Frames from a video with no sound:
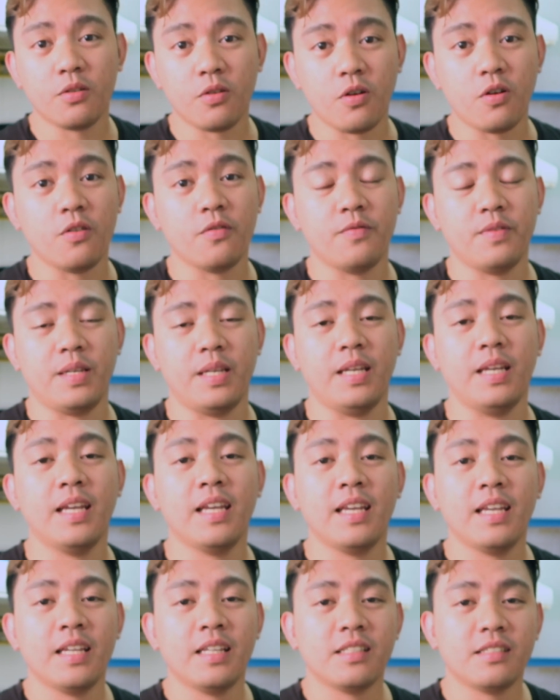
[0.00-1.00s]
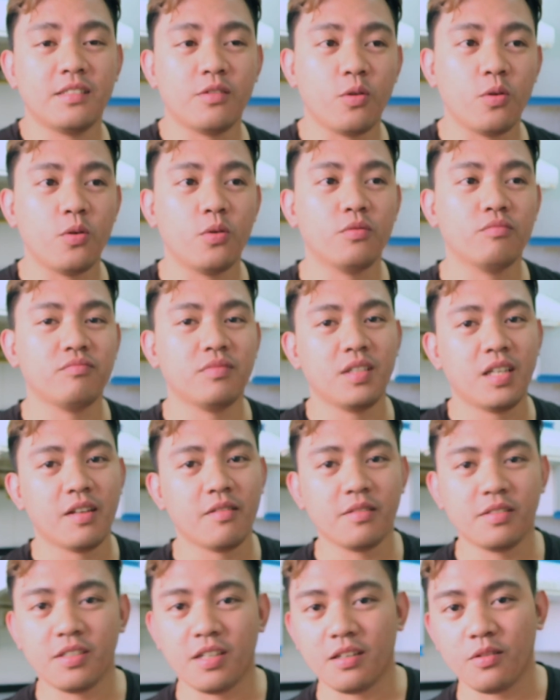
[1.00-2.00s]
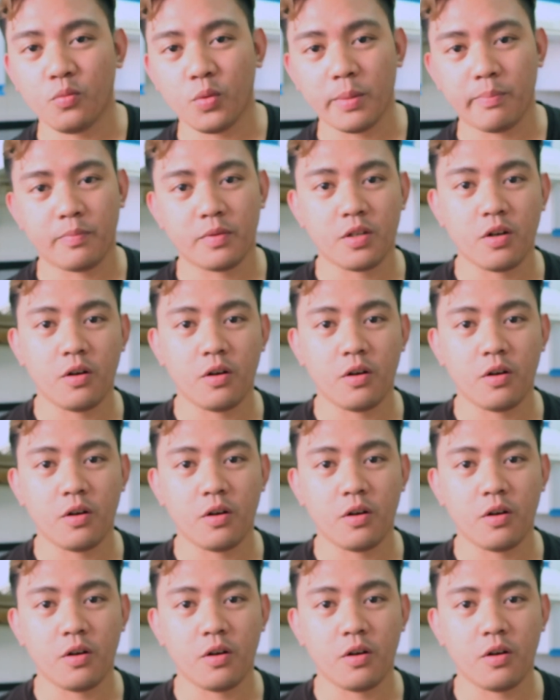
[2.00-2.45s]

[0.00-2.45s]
yung coffee. So, tinawag siyang whipped